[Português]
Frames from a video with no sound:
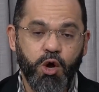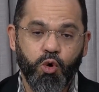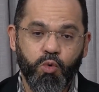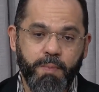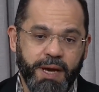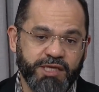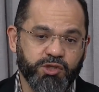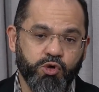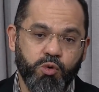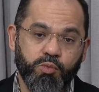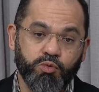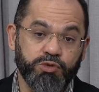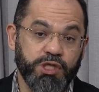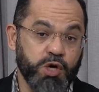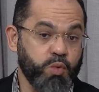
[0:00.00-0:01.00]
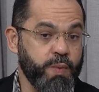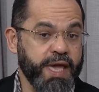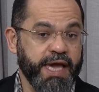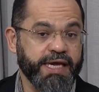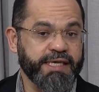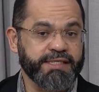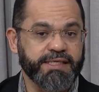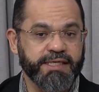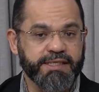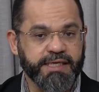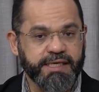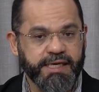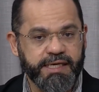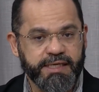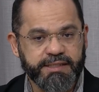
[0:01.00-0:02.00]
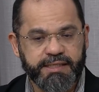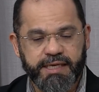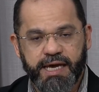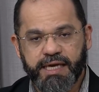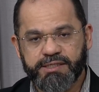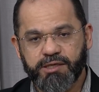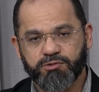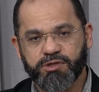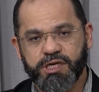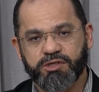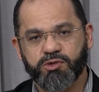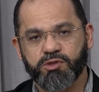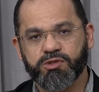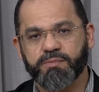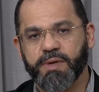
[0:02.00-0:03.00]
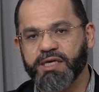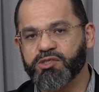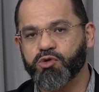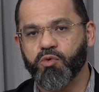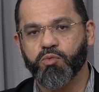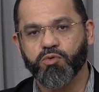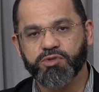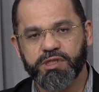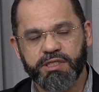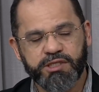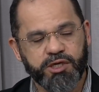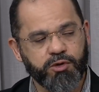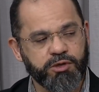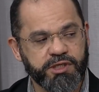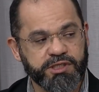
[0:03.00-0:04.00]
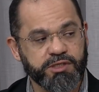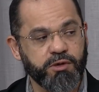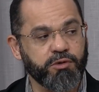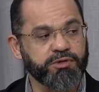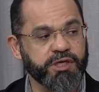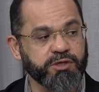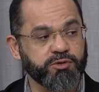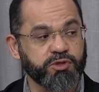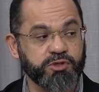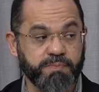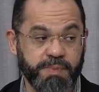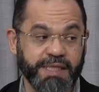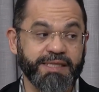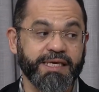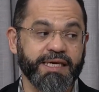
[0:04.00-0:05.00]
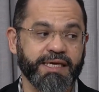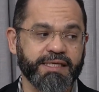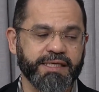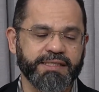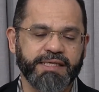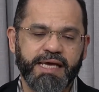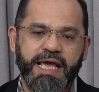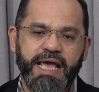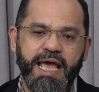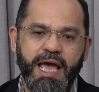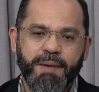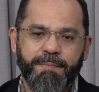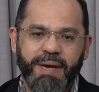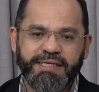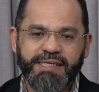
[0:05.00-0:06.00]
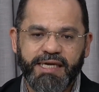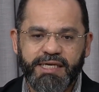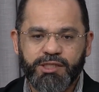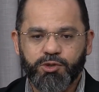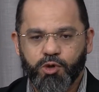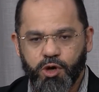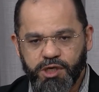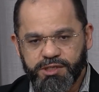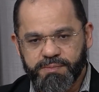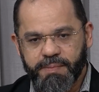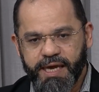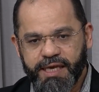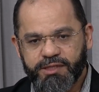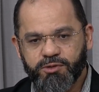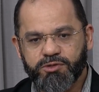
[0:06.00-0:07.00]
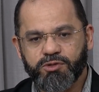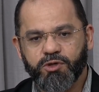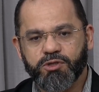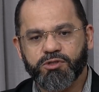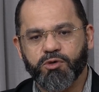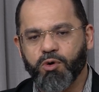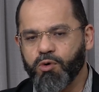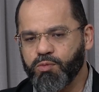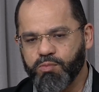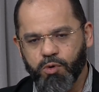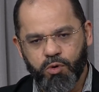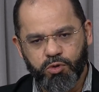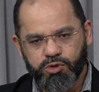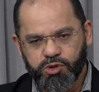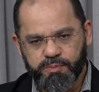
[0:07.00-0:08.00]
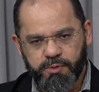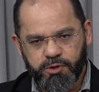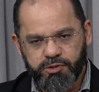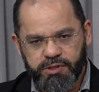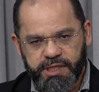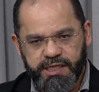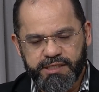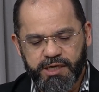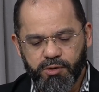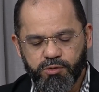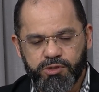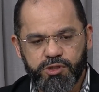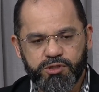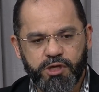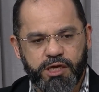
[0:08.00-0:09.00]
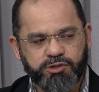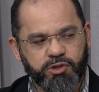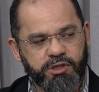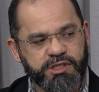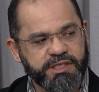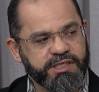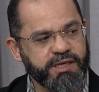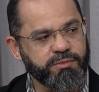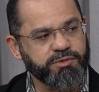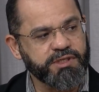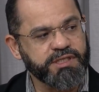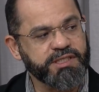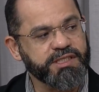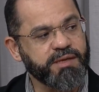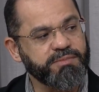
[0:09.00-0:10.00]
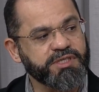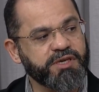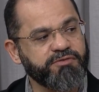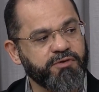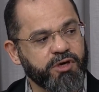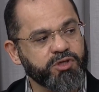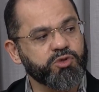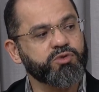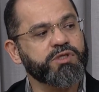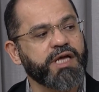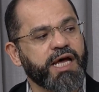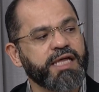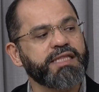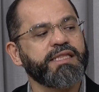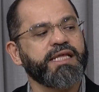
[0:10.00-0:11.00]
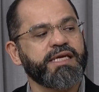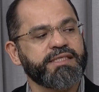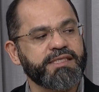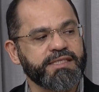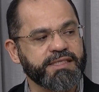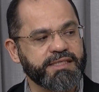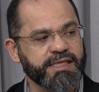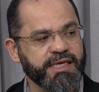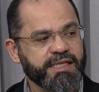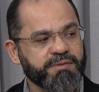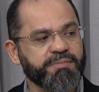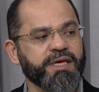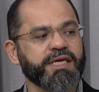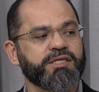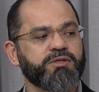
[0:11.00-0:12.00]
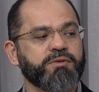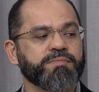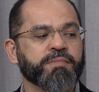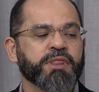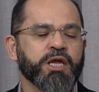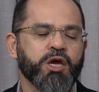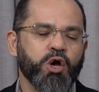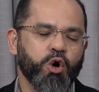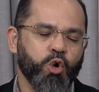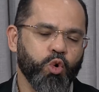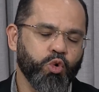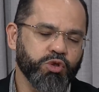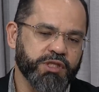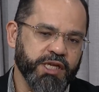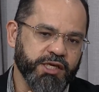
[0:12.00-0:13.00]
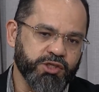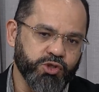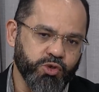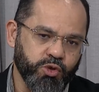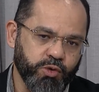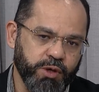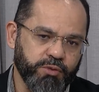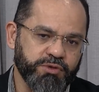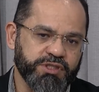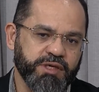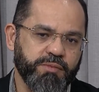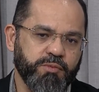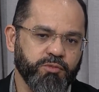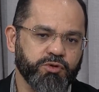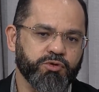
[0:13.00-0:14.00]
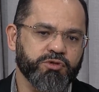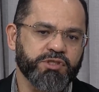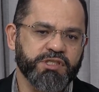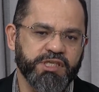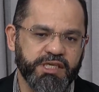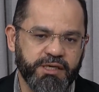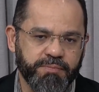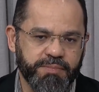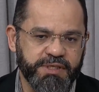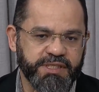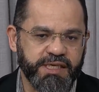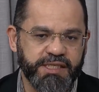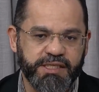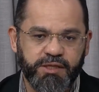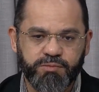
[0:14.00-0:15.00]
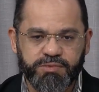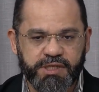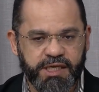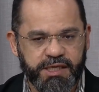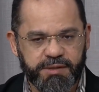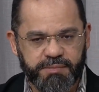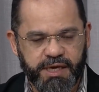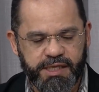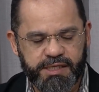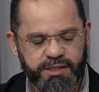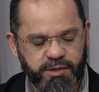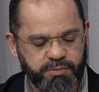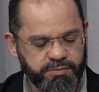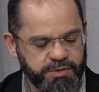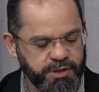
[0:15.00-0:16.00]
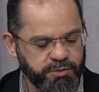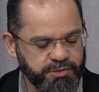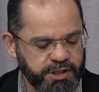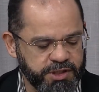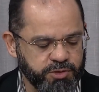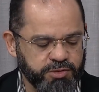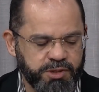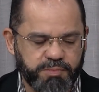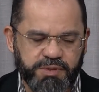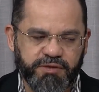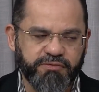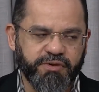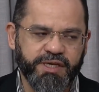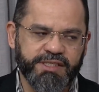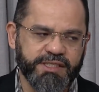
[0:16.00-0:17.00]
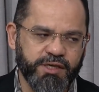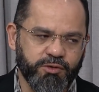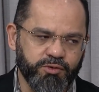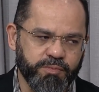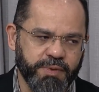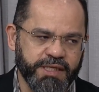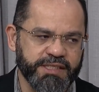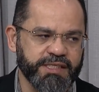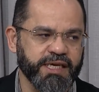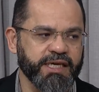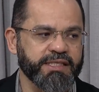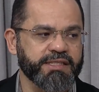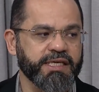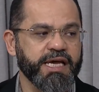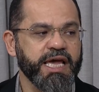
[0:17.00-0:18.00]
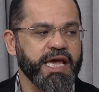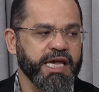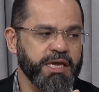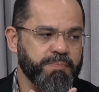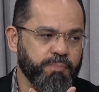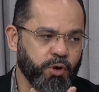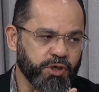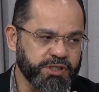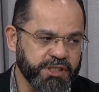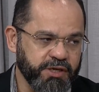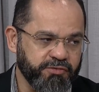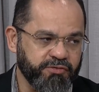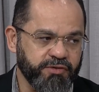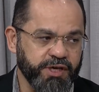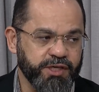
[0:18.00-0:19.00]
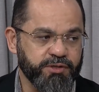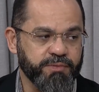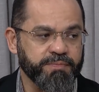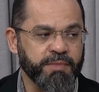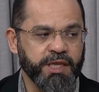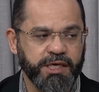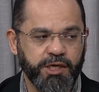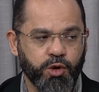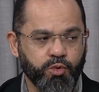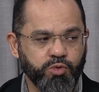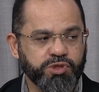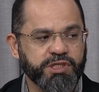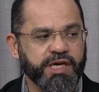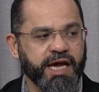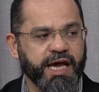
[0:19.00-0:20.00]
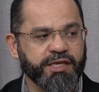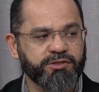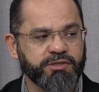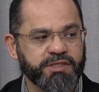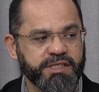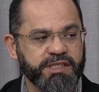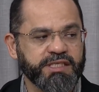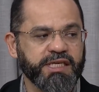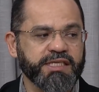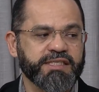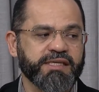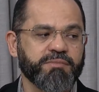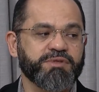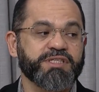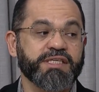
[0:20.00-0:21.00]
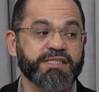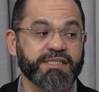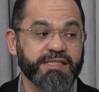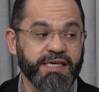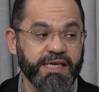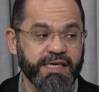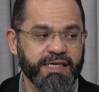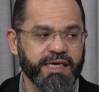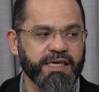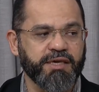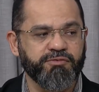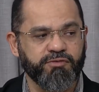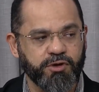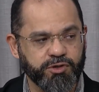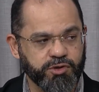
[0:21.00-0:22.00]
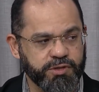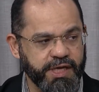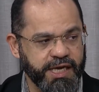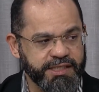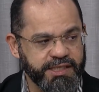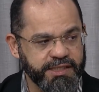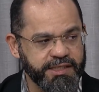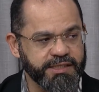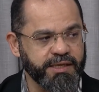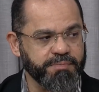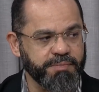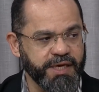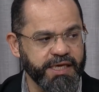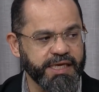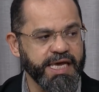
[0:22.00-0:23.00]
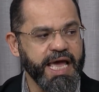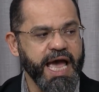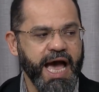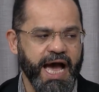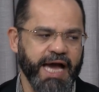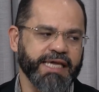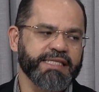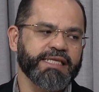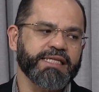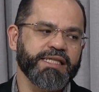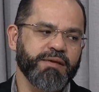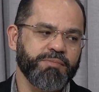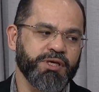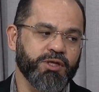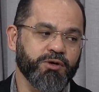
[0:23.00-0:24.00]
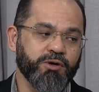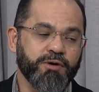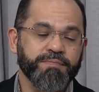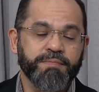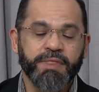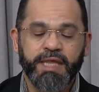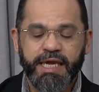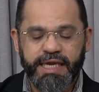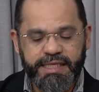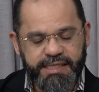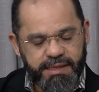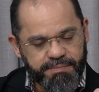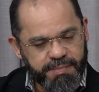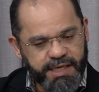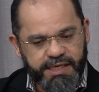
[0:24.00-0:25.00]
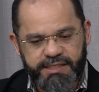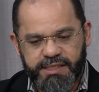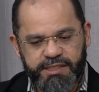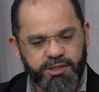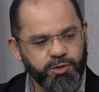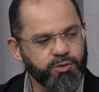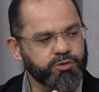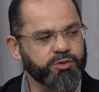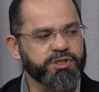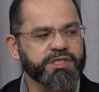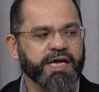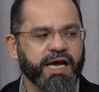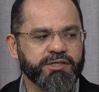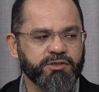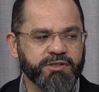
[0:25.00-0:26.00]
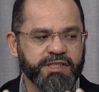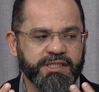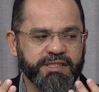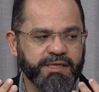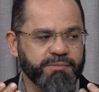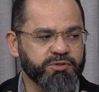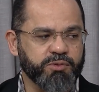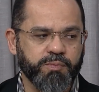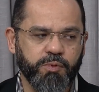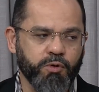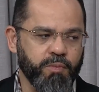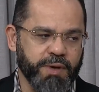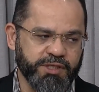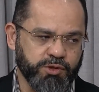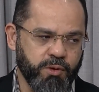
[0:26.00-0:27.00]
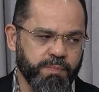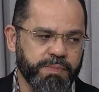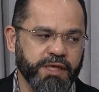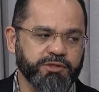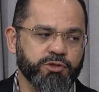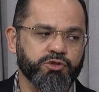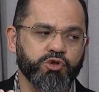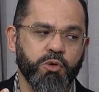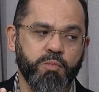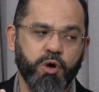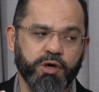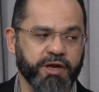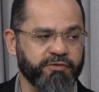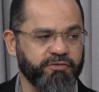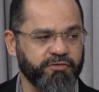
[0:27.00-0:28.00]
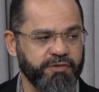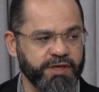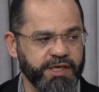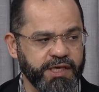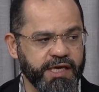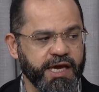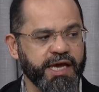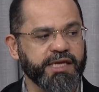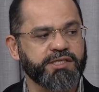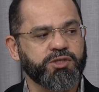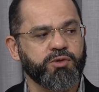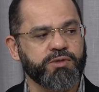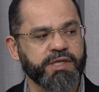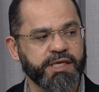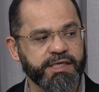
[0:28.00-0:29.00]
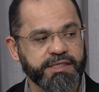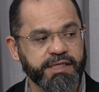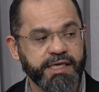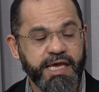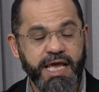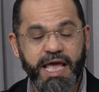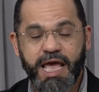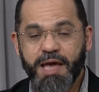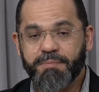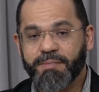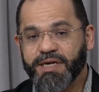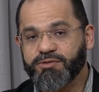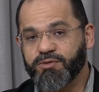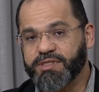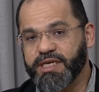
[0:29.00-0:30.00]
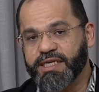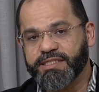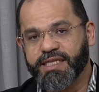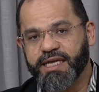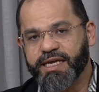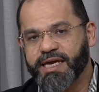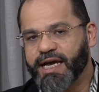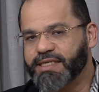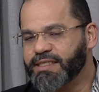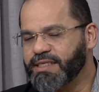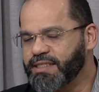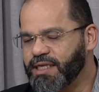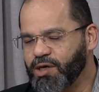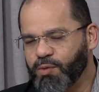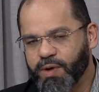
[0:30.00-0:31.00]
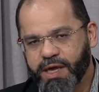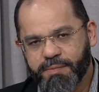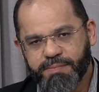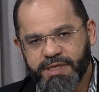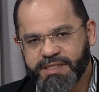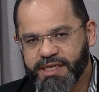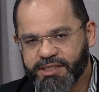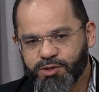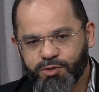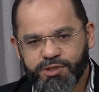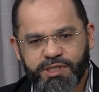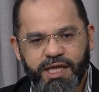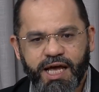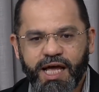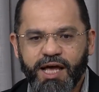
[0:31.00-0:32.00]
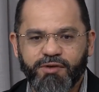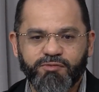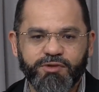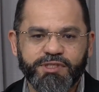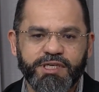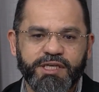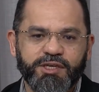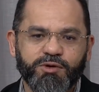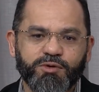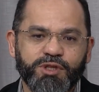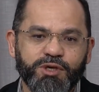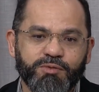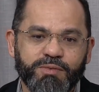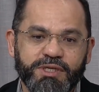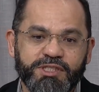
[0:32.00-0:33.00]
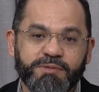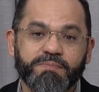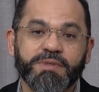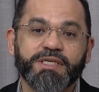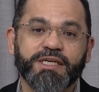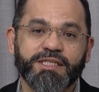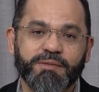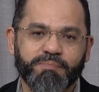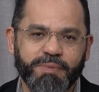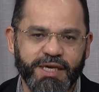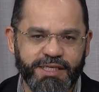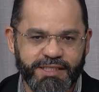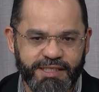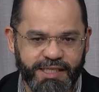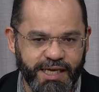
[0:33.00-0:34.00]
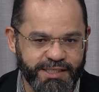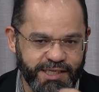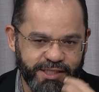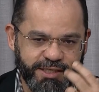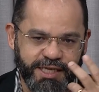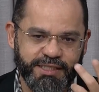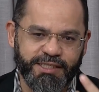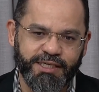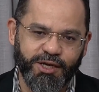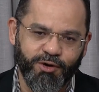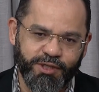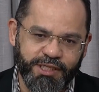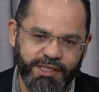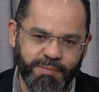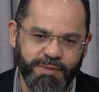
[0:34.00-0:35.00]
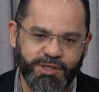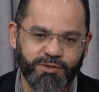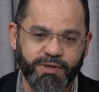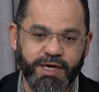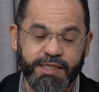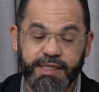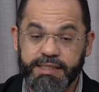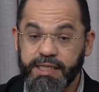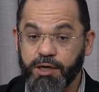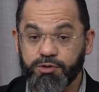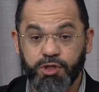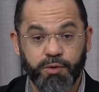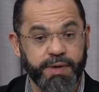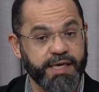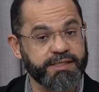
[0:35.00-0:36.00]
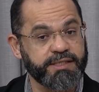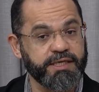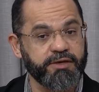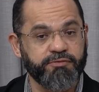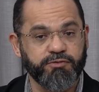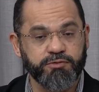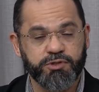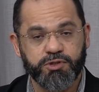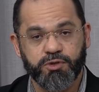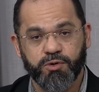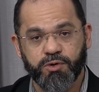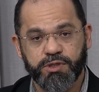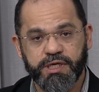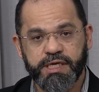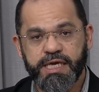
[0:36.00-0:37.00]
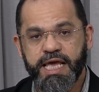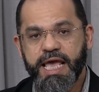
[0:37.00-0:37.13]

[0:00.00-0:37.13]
O mais comum não é que seja câncer, as alterações mais comuns da tireoide são alterações benignas, mas aí nós médicos, nós ou outros profissionais de saúde, solicitamos exames que vão ajudar nesse discernimento. Sim. O ultrassom é um exame muito simples, ele não tem, ele não, não tem nenhum tipo de invasão no paciente e pode ser feito. Em alguns casos, existem exames de sangue que vão ajudar a gente também a entender melhor. E também existem outros casos de exames um pouco mais complexos, tomografia, ressonância. Mas você que está em casa não é para se assustar. Você engoliu uma espinha de peixe e está achando que a é tireoide, está machucada. Não, não é assim que funciona.